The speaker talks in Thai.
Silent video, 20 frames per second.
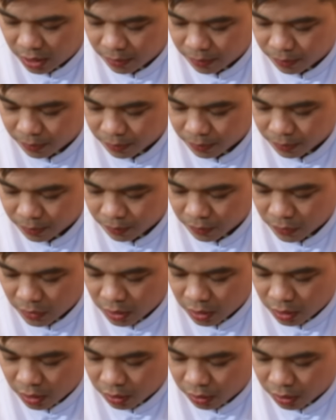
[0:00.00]
หนึ่งผล
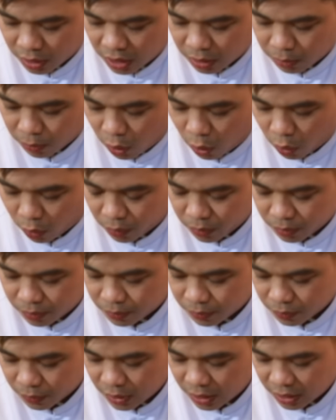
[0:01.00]
หนึ่งผล
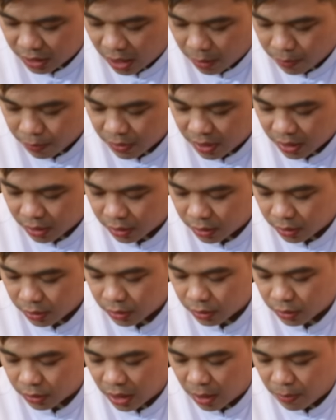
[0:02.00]
นะครับผม
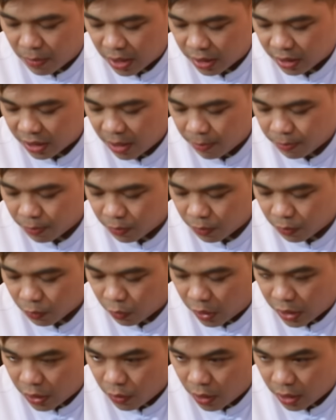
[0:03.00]
สามารถเก็บ
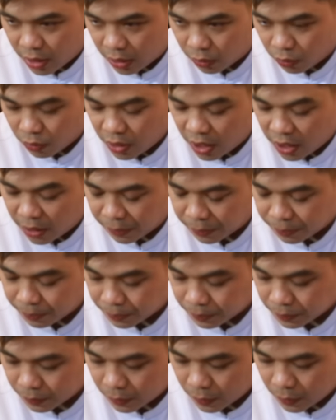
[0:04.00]
ไว้ด้วยในตู้เย็น
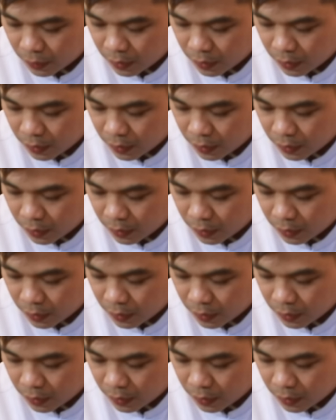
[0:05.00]
ค